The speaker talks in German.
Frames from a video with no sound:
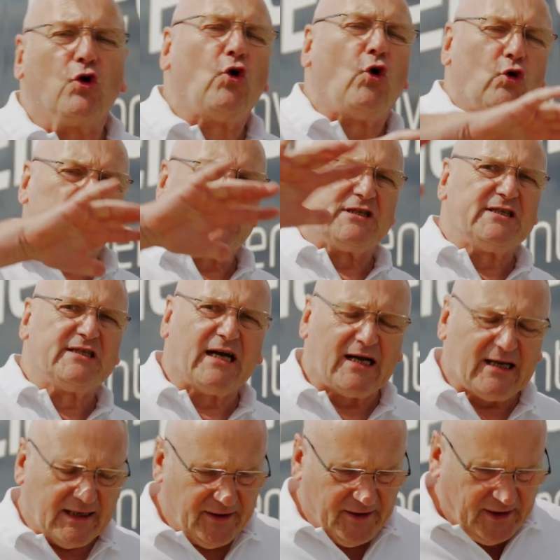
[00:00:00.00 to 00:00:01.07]
großen
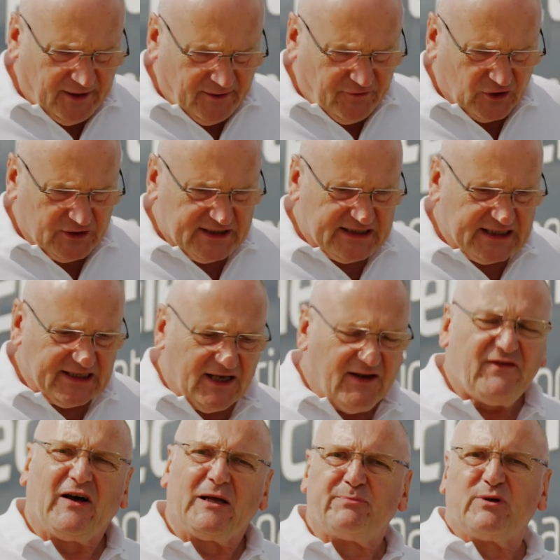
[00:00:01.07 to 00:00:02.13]
Dach von
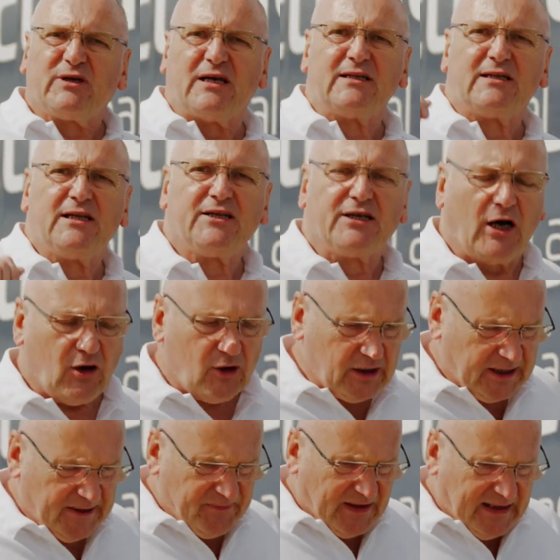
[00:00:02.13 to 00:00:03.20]
ZF hat bekanntlich
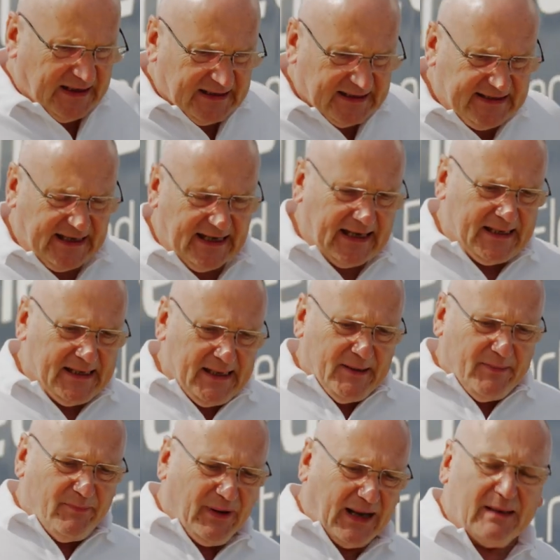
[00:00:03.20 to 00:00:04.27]
auch der
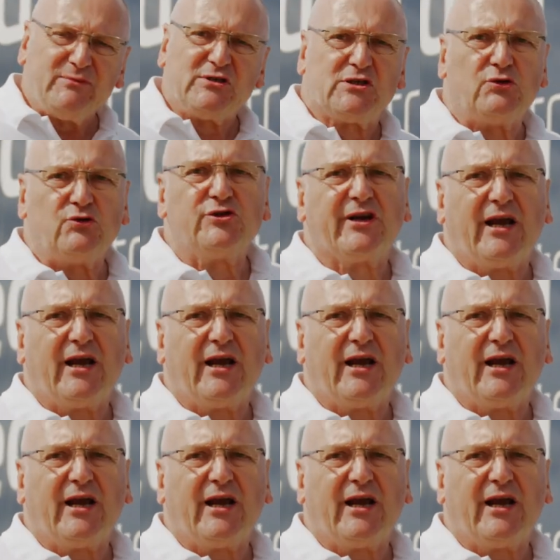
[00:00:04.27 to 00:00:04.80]
Bremsen- und